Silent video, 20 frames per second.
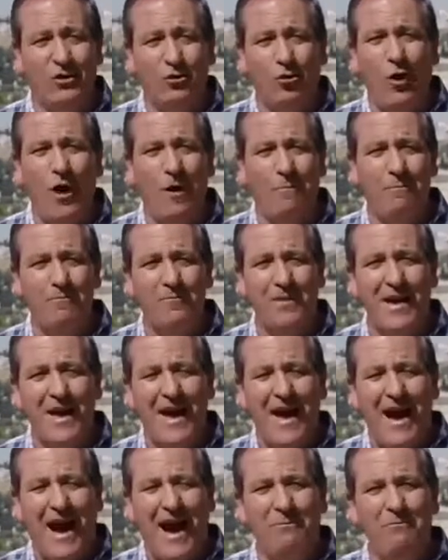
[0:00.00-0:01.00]
التهم
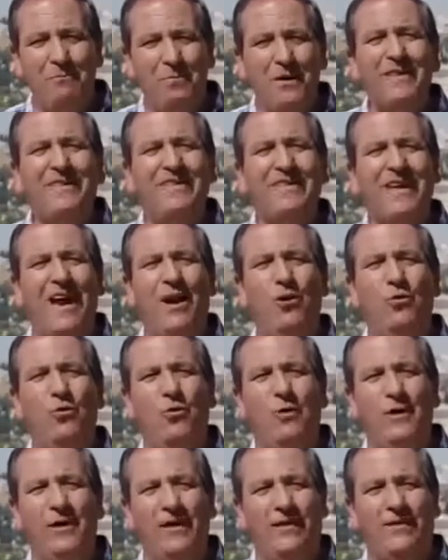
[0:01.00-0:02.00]
عم
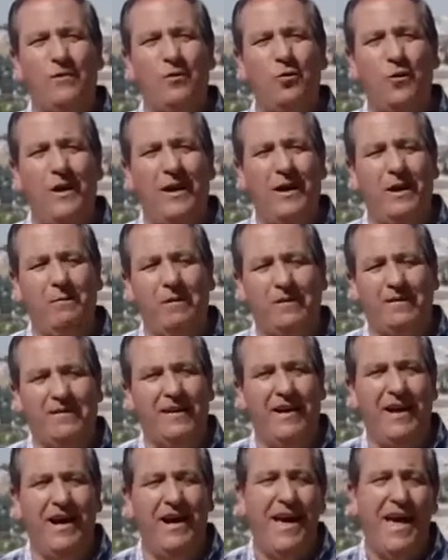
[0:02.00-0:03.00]
بيسألوا يسوع
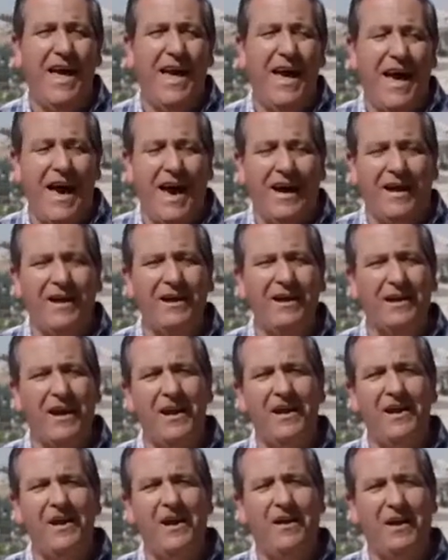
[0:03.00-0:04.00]
المسيح أخيرا